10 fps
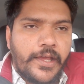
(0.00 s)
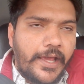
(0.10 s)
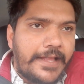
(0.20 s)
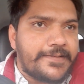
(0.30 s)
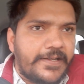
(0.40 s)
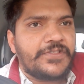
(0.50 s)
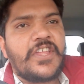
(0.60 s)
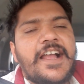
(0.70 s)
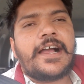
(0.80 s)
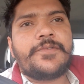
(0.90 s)
एक
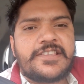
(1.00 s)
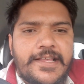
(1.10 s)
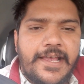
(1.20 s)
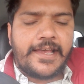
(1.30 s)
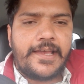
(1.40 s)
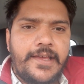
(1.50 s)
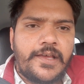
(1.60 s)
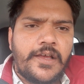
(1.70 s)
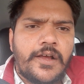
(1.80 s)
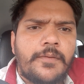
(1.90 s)
चिंता का विषय है
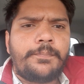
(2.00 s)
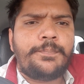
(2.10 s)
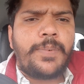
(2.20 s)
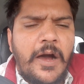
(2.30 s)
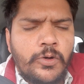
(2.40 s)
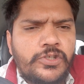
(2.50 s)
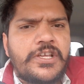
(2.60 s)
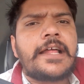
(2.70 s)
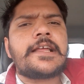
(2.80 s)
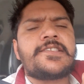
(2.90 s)
बहुत ज्यादा